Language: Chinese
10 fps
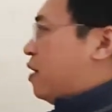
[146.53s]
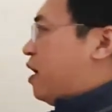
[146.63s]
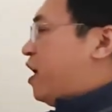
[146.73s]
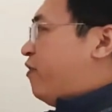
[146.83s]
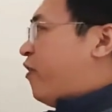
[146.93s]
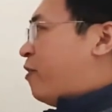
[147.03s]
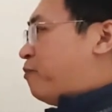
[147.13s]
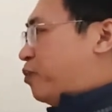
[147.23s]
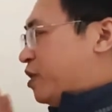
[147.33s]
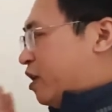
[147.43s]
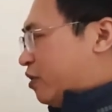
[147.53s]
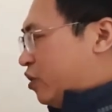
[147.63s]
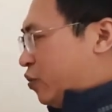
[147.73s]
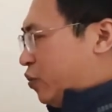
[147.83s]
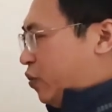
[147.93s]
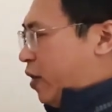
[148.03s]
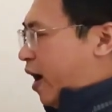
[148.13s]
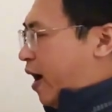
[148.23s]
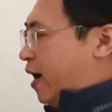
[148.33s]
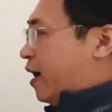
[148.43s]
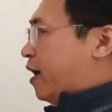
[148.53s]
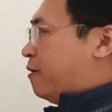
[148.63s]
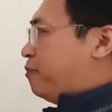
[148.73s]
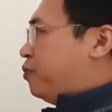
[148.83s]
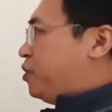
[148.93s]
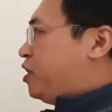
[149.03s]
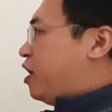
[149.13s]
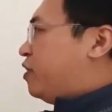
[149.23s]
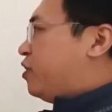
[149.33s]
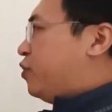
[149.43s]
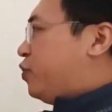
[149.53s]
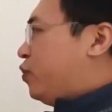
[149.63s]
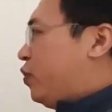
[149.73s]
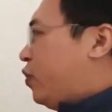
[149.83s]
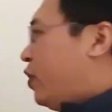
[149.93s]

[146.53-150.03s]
黑方不想丢车啊，不想丢车，